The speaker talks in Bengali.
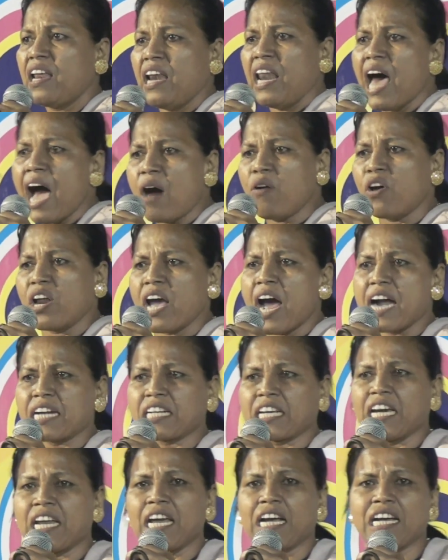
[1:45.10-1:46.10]
লাহোরে
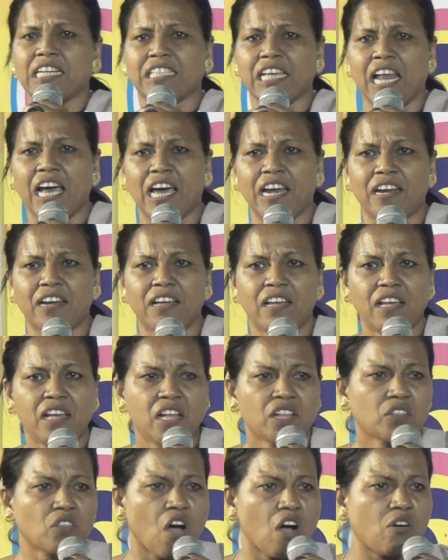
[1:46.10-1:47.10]
আটকে রেখেছিলেন
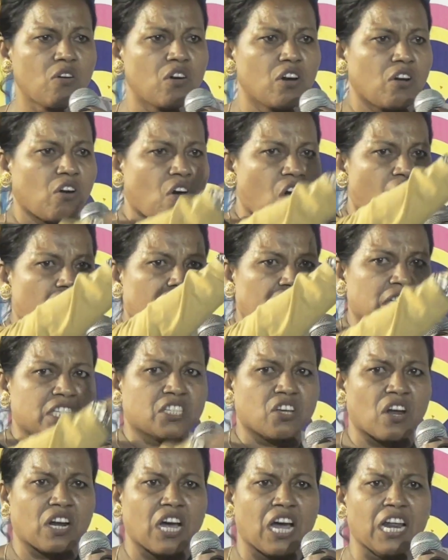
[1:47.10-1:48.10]
তখন কংগ্রেস
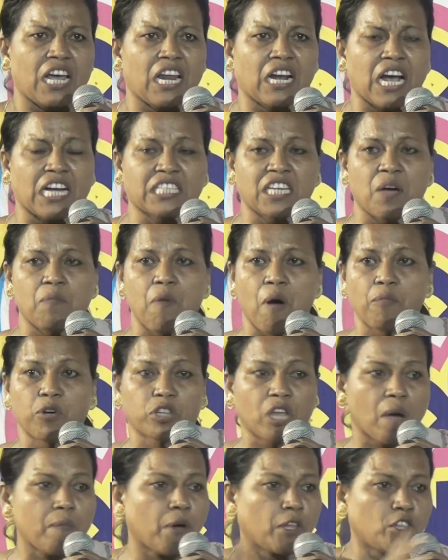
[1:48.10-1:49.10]
সরকারের কাছে
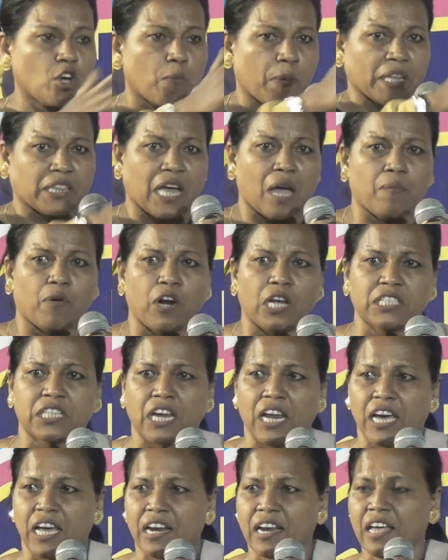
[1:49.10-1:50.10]
মমতা বন্দ্যোপাধ্যায়
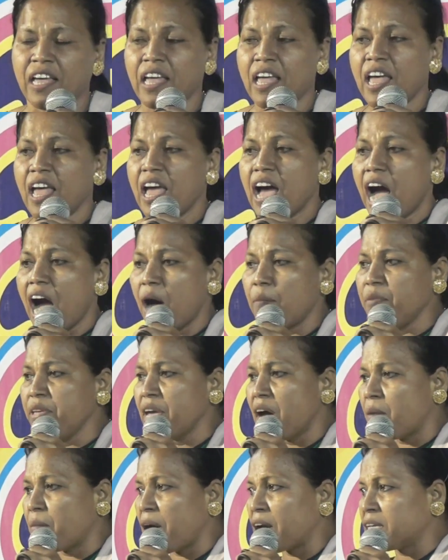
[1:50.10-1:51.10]
বলেছিলেন আমি
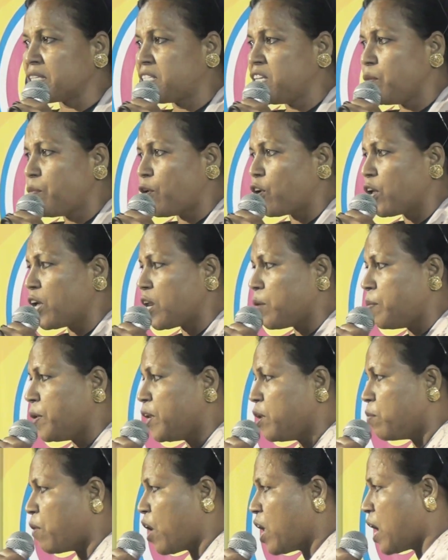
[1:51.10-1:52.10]
আমার জীবনের
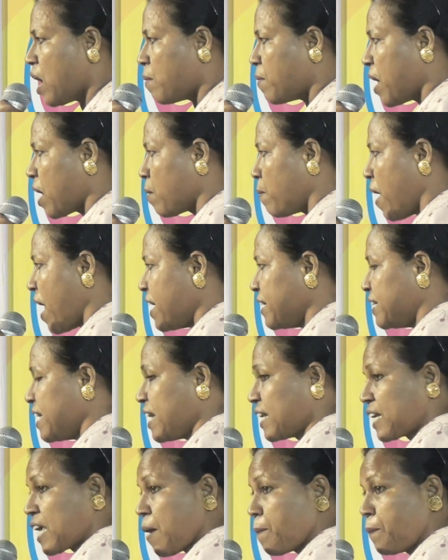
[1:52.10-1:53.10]
বিনিময়ে আমার
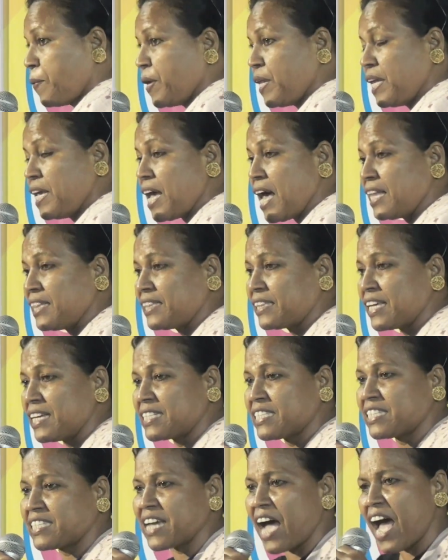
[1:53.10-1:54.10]
ভাইদেরকে ফিরিয়ে আনতে
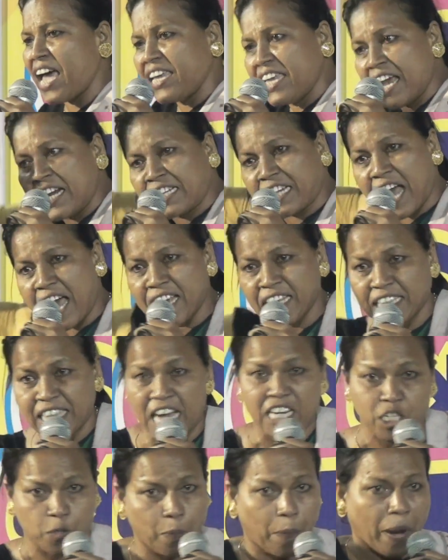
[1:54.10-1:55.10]
চাই এটাই
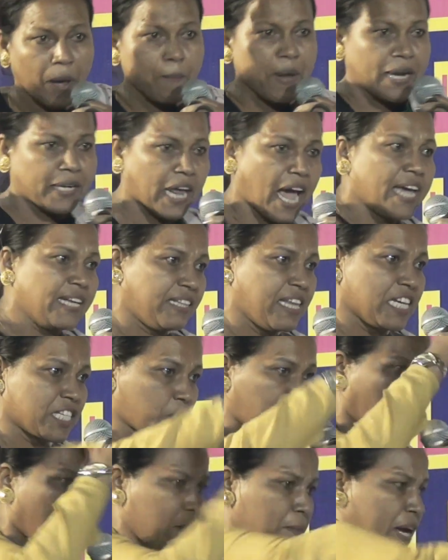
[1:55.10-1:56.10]
দেশ প্রেমেটাই
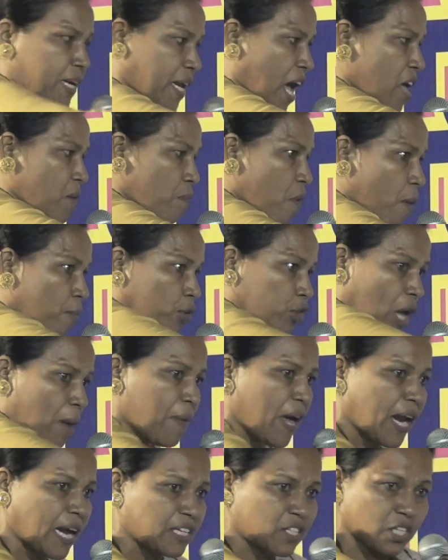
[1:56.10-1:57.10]
দেশ প্রেমেটাই মমতা
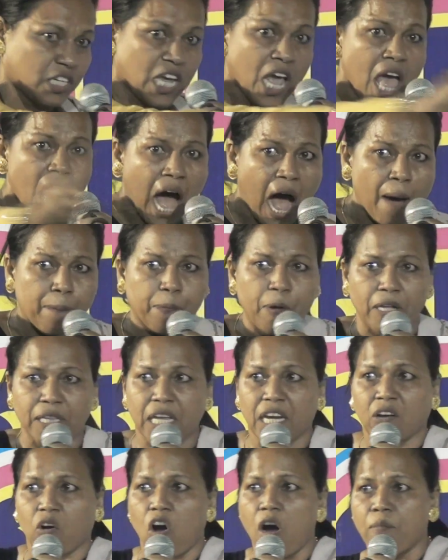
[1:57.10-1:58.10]
ব্যানার্জি
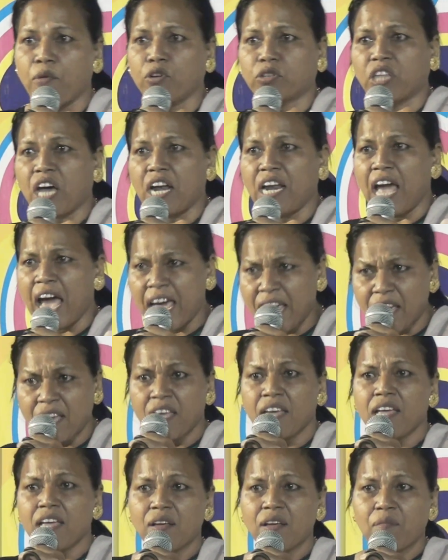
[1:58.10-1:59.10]
আপনাদের ক্ষমতা নেই
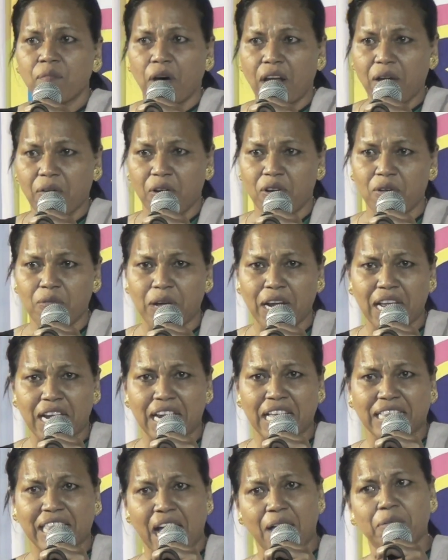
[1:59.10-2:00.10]
বলে
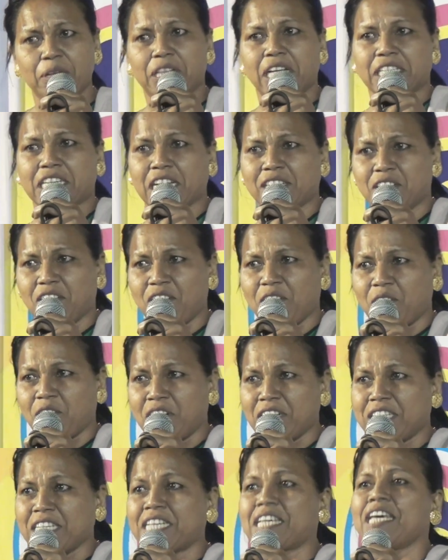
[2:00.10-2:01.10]
হনুমানের নেতা আমি দেশের জন্য
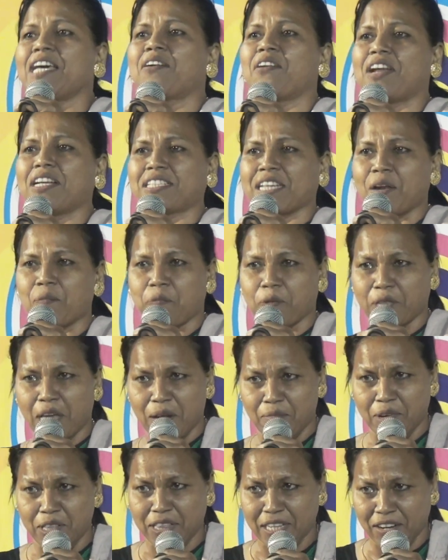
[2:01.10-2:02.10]
করেছি কি করেছেন
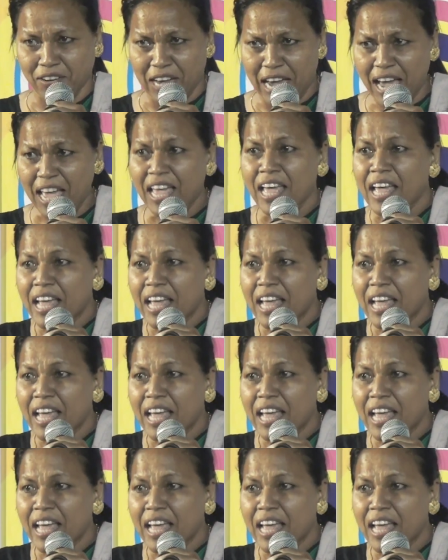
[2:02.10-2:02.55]
প্রধানমন্ত্রী হয়ে